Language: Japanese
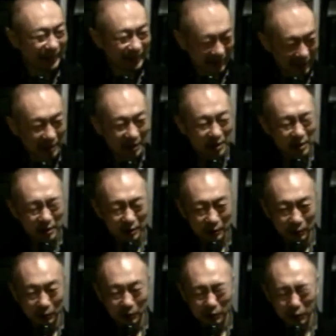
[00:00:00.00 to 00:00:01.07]

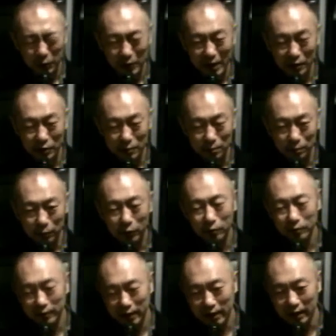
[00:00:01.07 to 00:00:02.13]
それをやる一
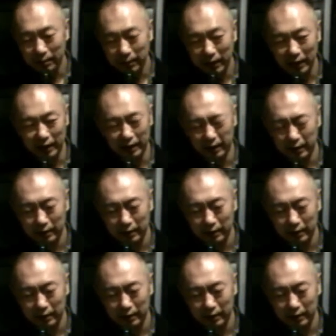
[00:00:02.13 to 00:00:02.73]
方でやっぱり